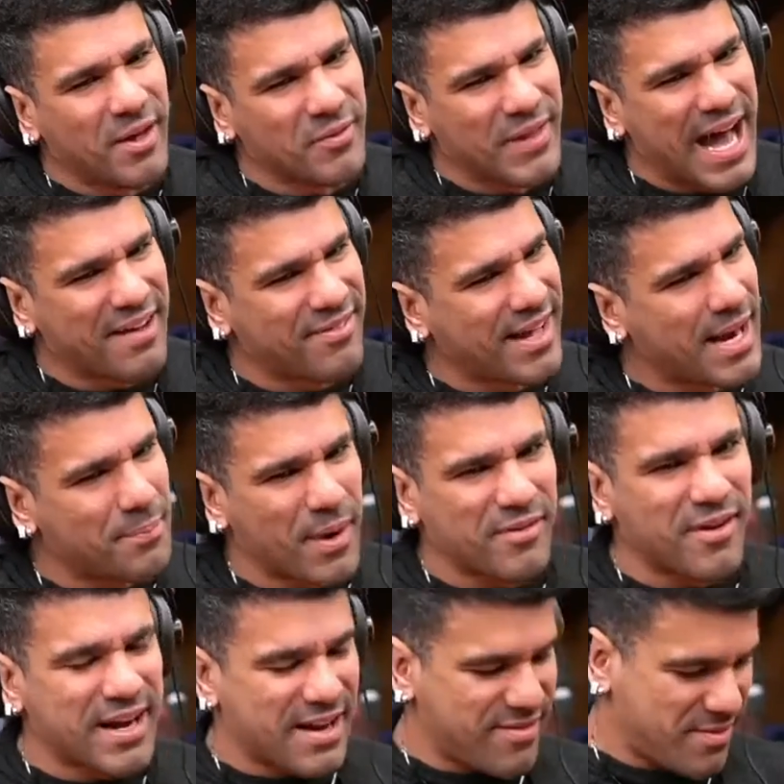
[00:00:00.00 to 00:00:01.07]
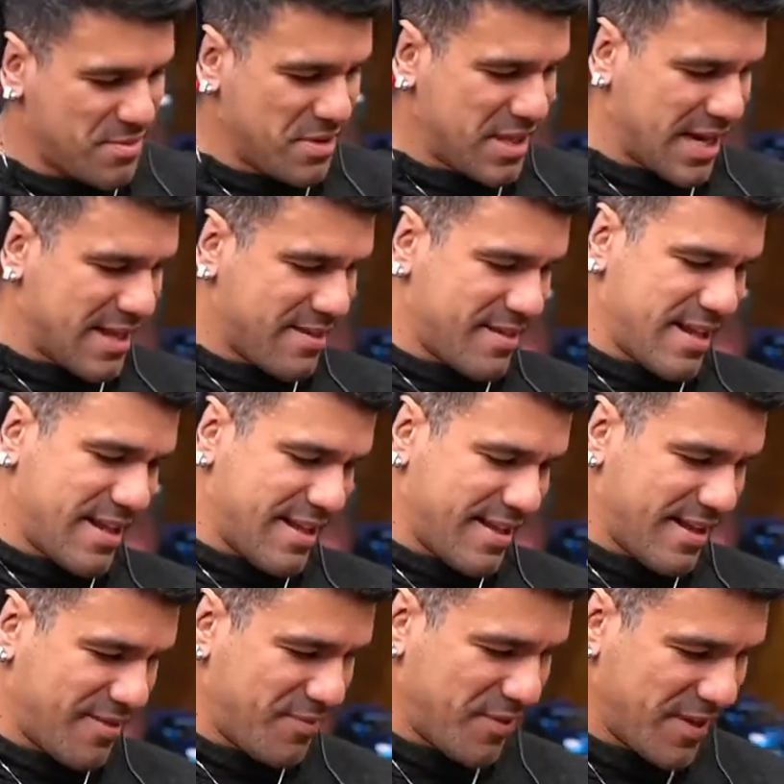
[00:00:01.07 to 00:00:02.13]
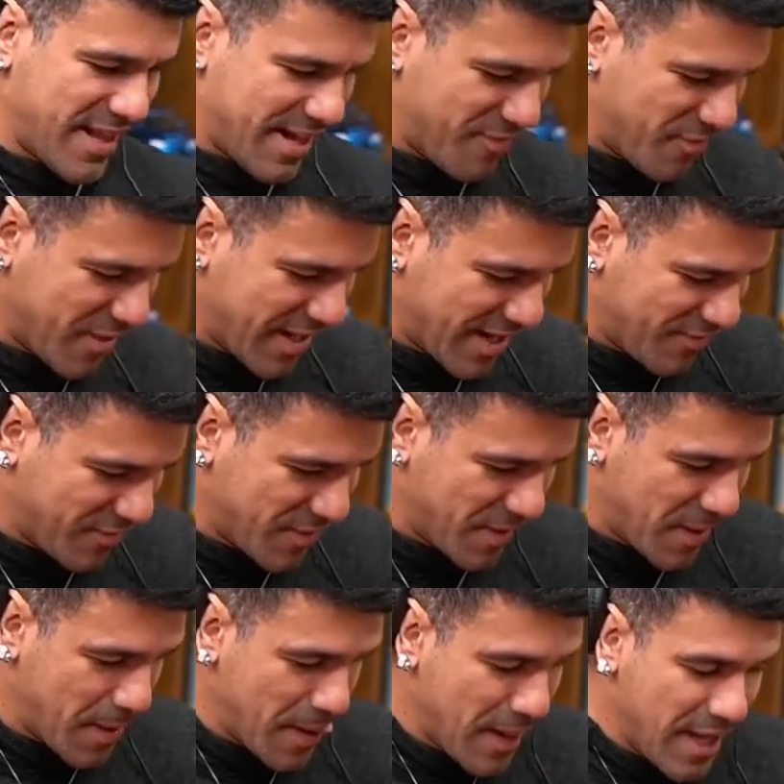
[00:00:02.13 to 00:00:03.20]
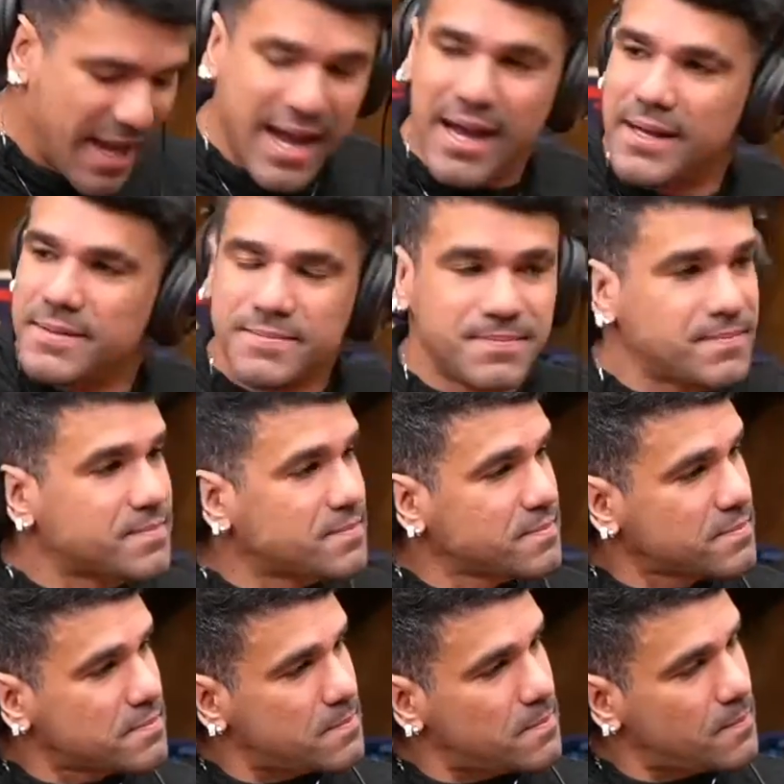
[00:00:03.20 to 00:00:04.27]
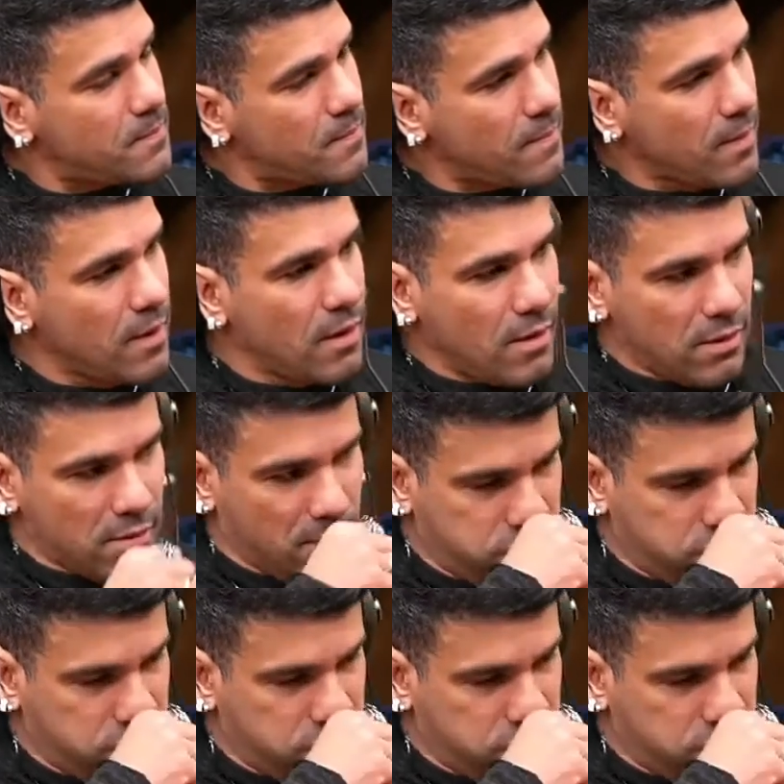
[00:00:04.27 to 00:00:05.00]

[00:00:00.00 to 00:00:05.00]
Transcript: ela não dava, ela provocava muito. Ela, ela era foda, era foda, era foda. Mas, mas aí, que, que, que,